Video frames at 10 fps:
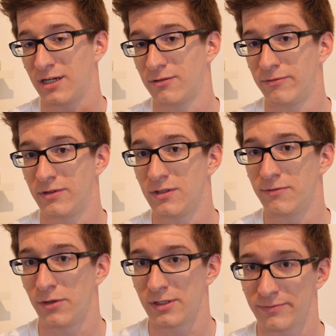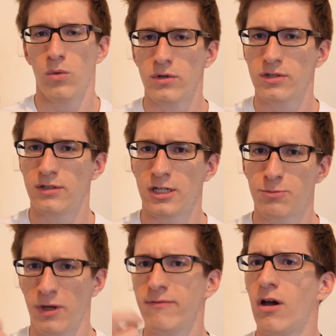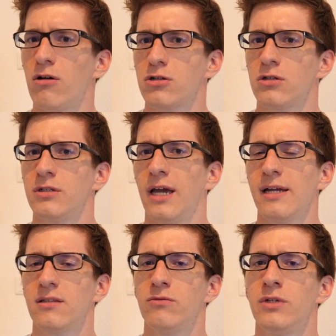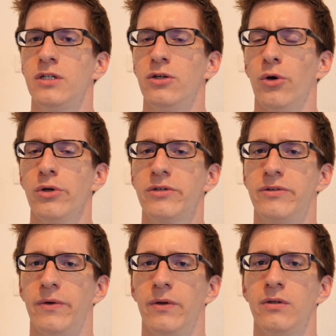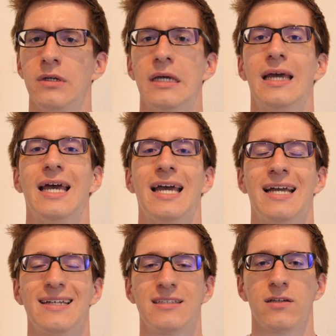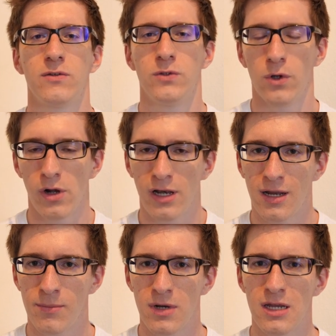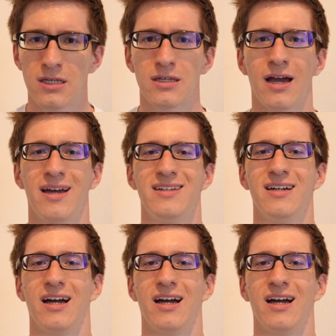48 Volt. Und dann springen wir auch schon direkt zu den Gerüchten. Es soll nämlich ein